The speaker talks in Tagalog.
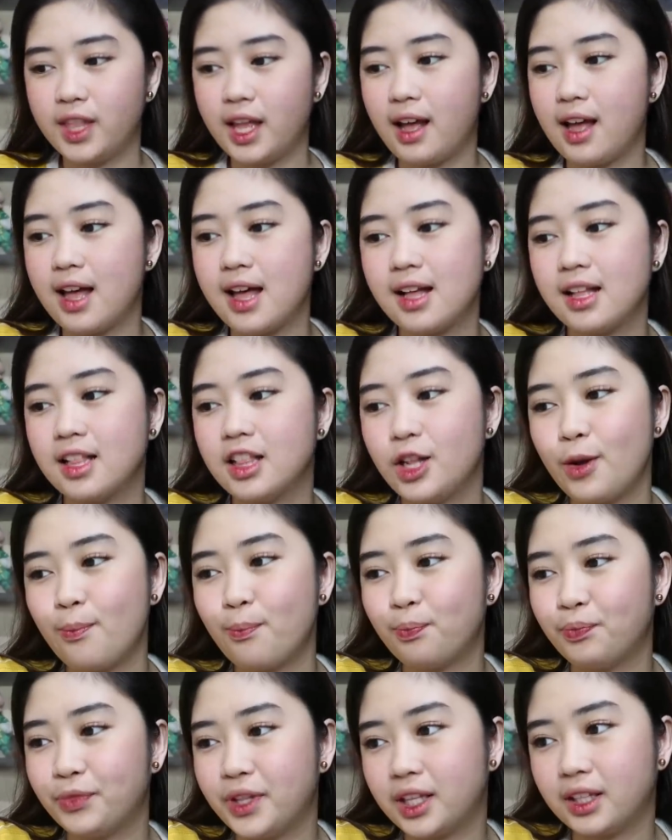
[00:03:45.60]
ng lip
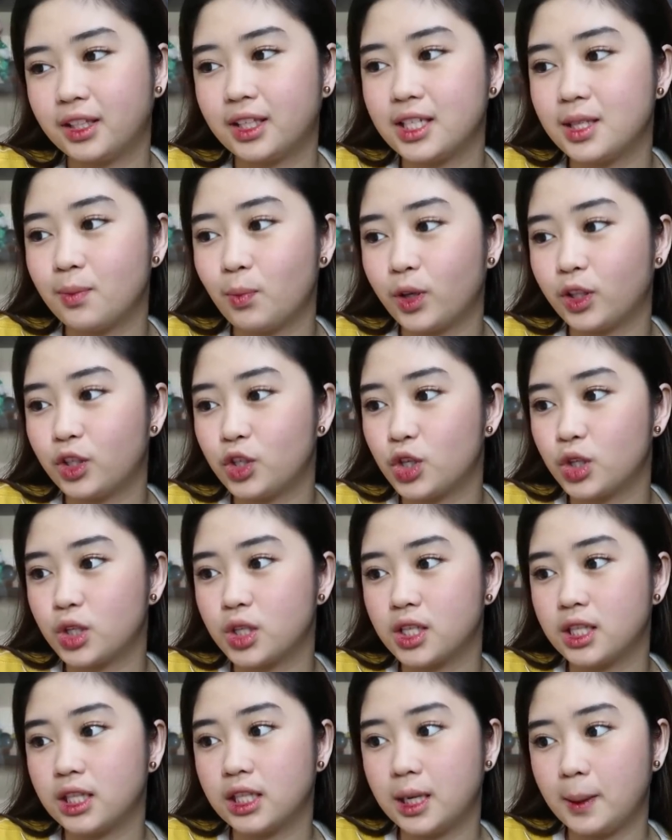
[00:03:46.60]
tint kasi pwede sa
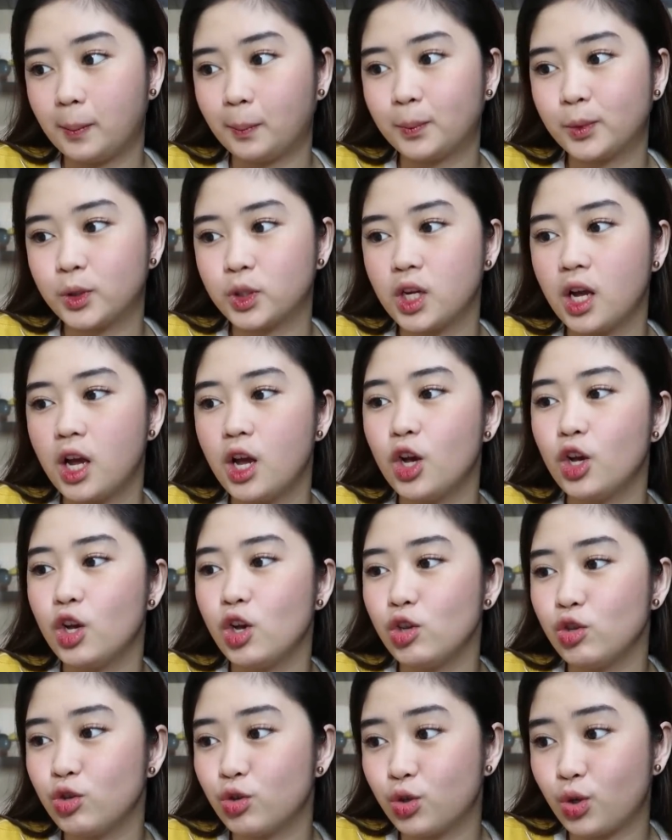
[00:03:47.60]
lips.
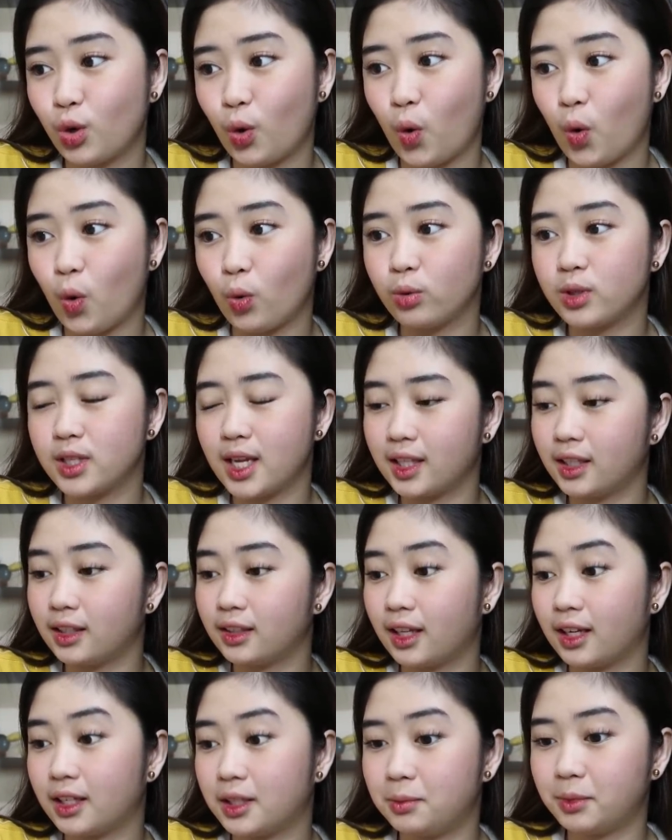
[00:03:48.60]
So,
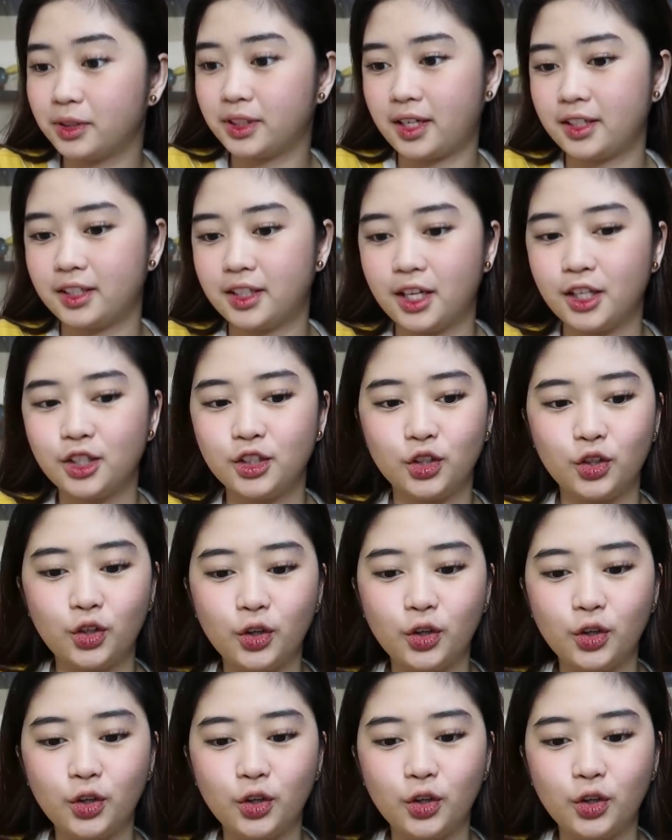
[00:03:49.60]
sana talaga matanggal,